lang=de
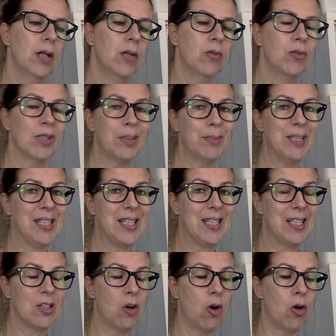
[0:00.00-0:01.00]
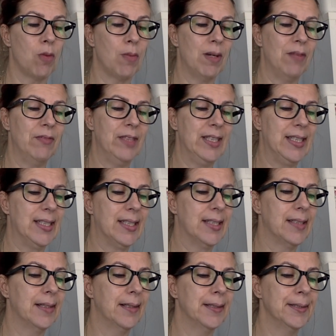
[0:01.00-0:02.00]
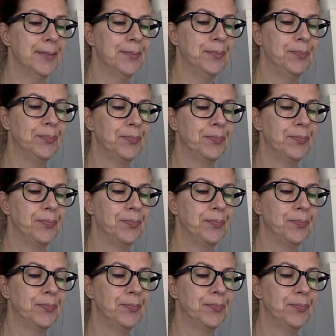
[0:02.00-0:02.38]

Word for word: Nur damit ihr das auch mal wisst, ja.